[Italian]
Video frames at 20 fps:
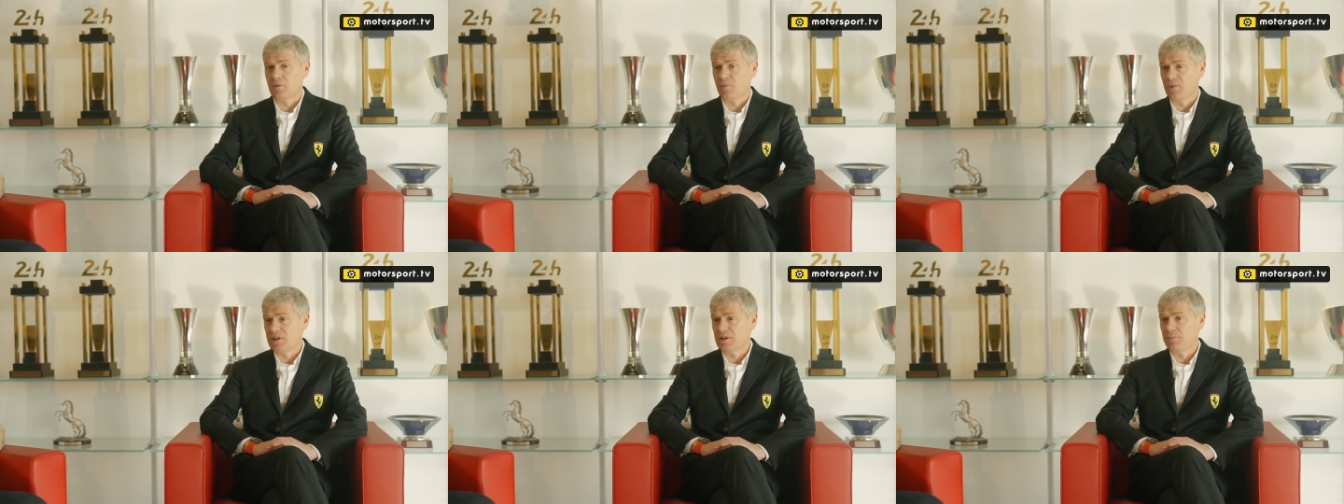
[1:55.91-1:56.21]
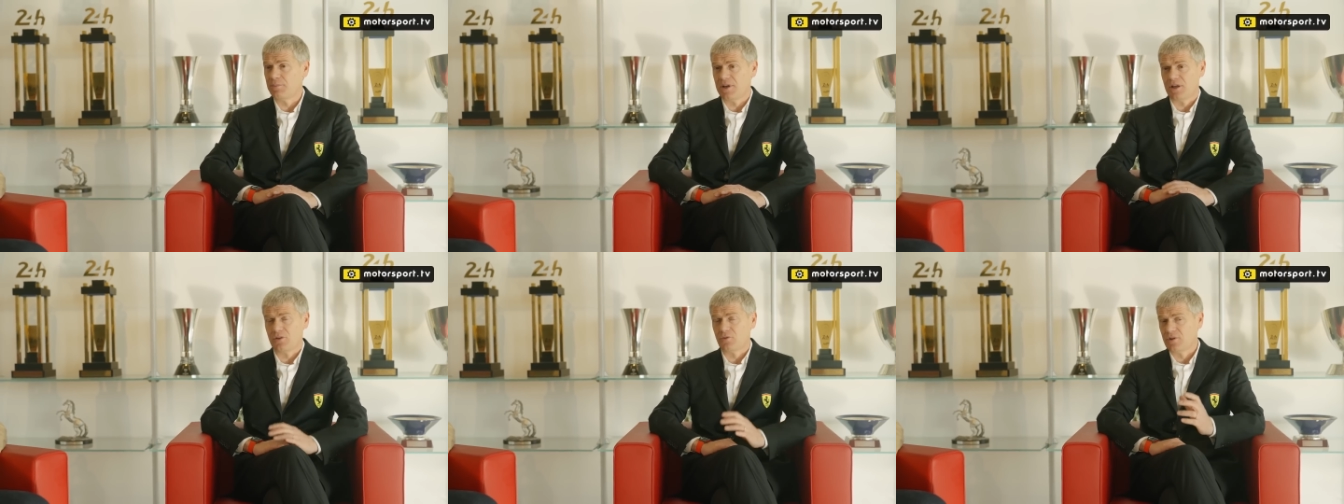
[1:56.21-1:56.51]
come
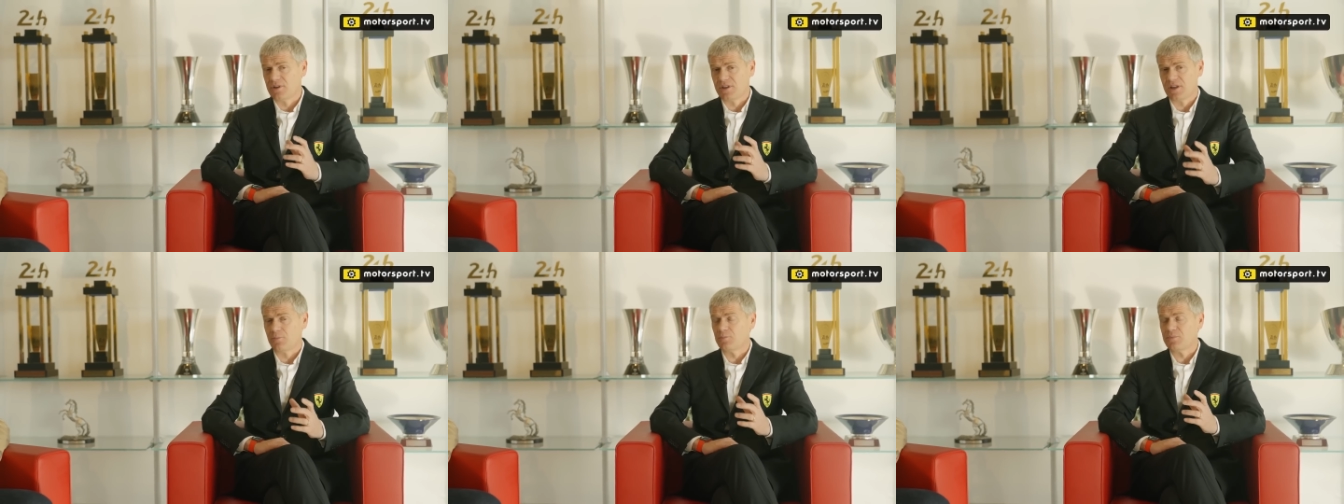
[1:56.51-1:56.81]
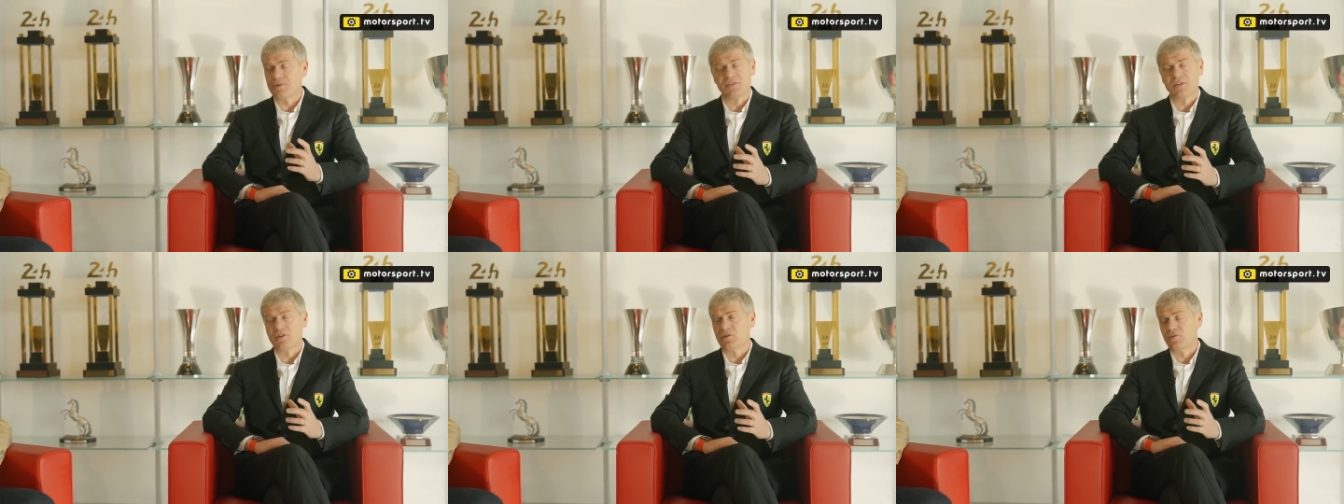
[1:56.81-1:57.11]
ripeto, il
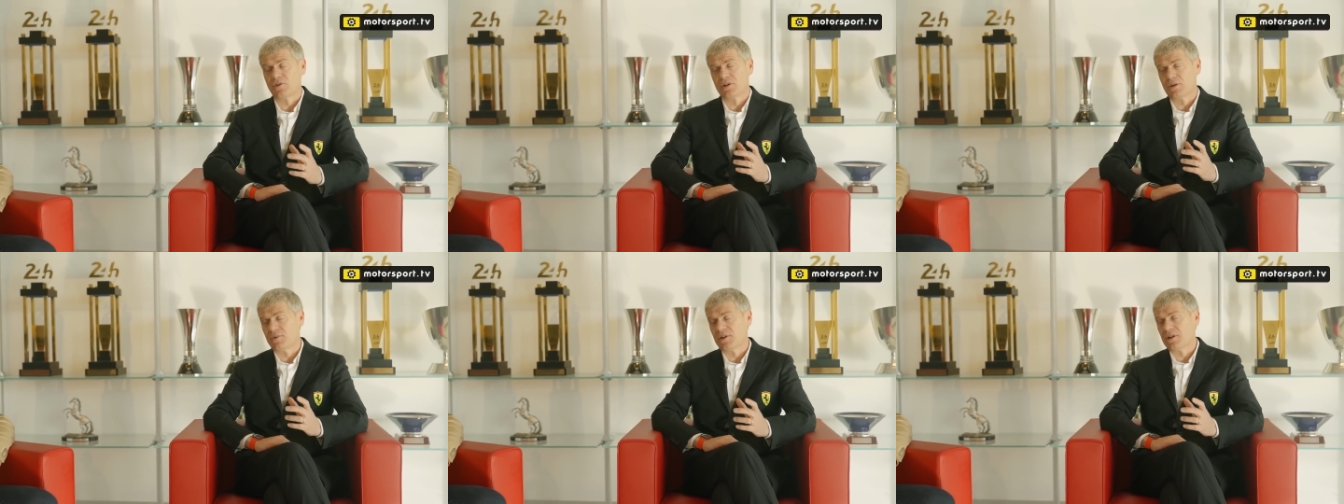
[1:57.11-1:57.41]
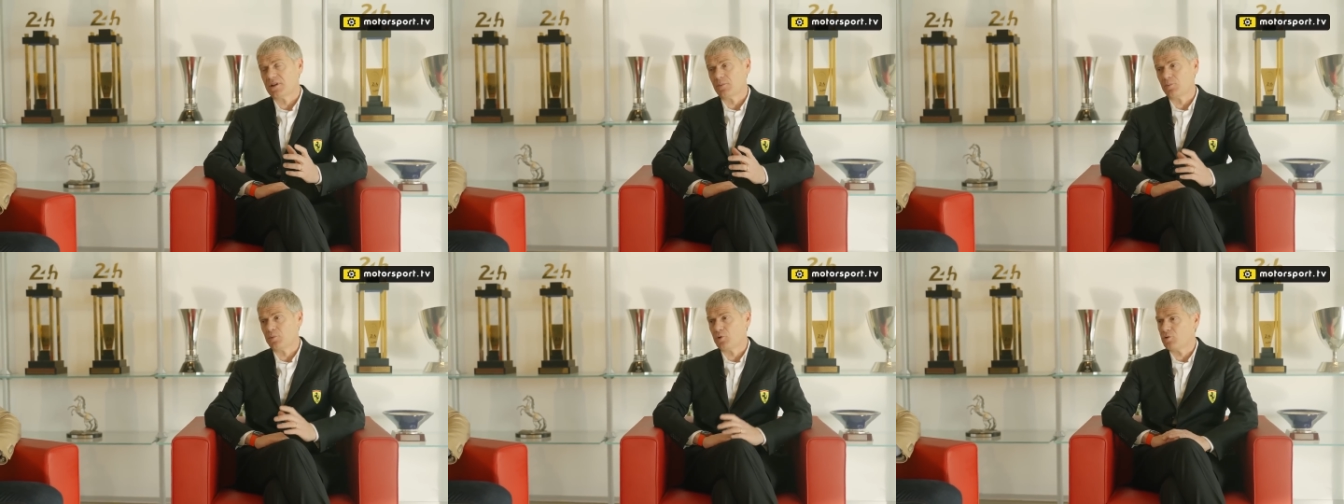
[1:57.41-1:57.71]
tempo è stato
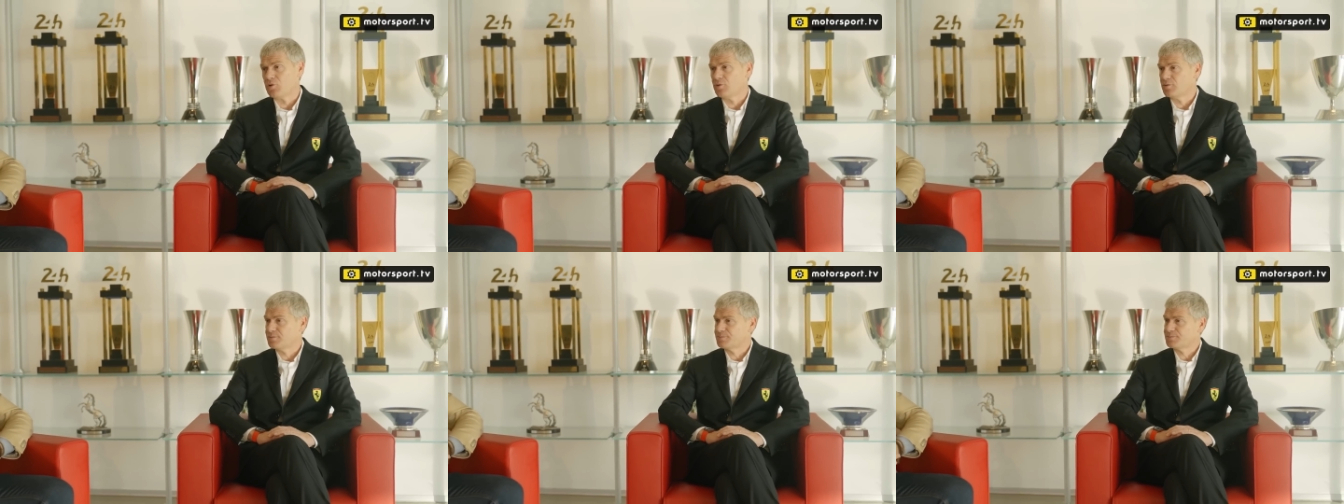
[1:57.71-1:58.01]
veramente poco.